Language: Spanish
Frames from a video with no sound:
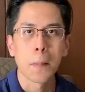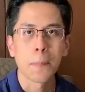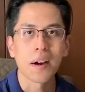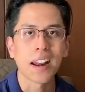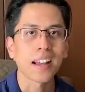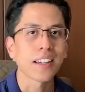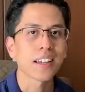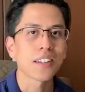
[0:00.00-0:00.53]

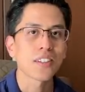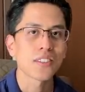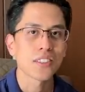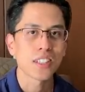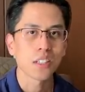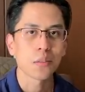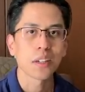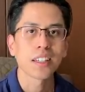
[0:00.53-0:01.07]
para qué nos
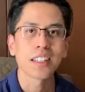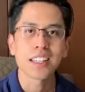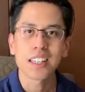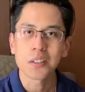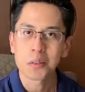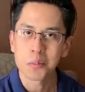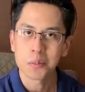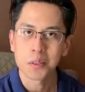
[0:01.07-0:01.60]
sirven y
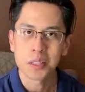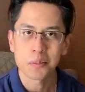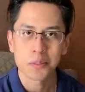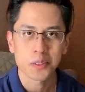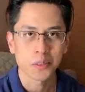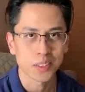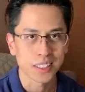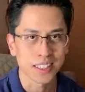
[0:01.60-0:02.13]
cómo
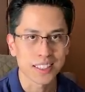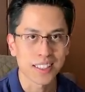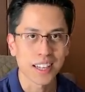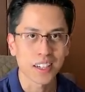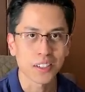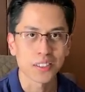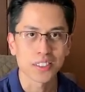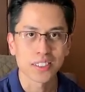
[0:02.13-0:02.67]
podemos
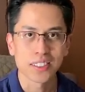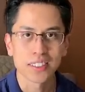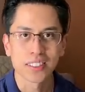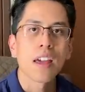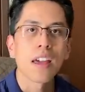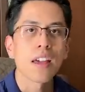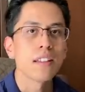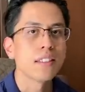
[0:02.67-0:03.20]
utilizarlos.
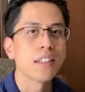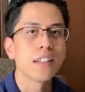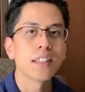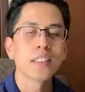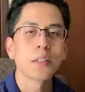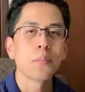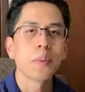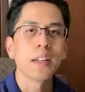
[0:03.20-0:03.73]
En
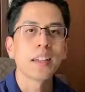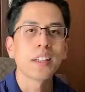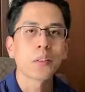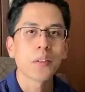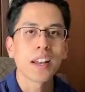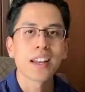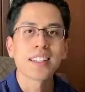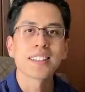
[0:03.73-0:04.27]
series y
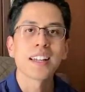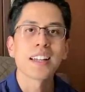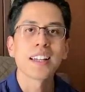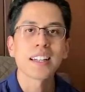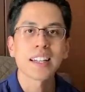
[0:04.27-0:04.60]
películas les haré